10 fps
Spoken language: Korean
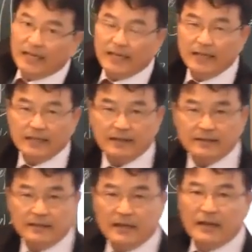있는
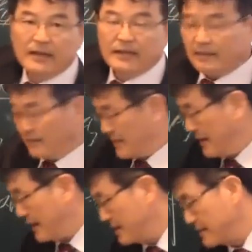것은
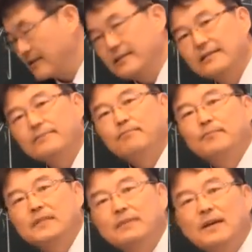여자에게 있어서는
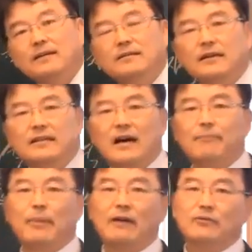
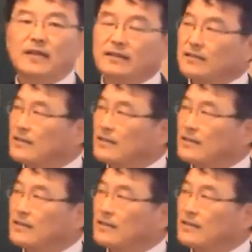치명적이다. 배우자를